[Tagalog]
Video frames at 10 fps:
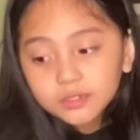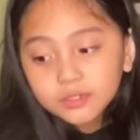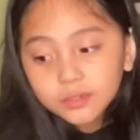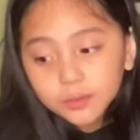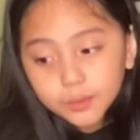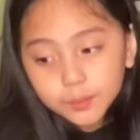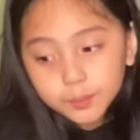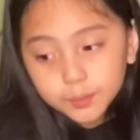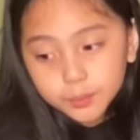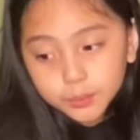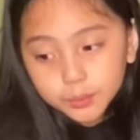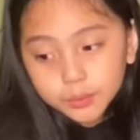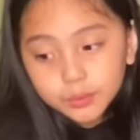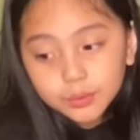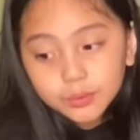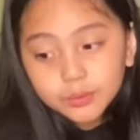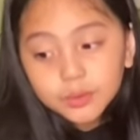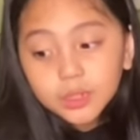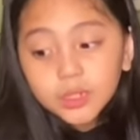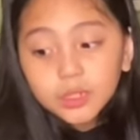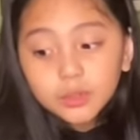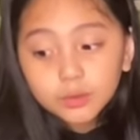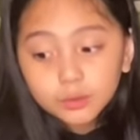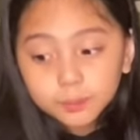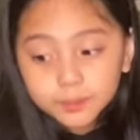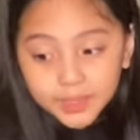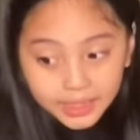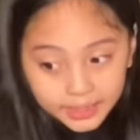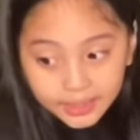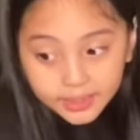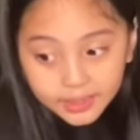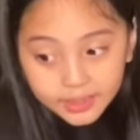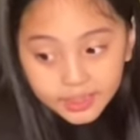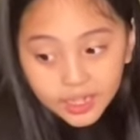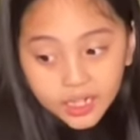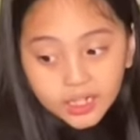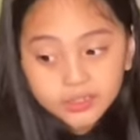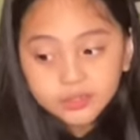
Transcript: 1, mm. group 2, group 3. Ah.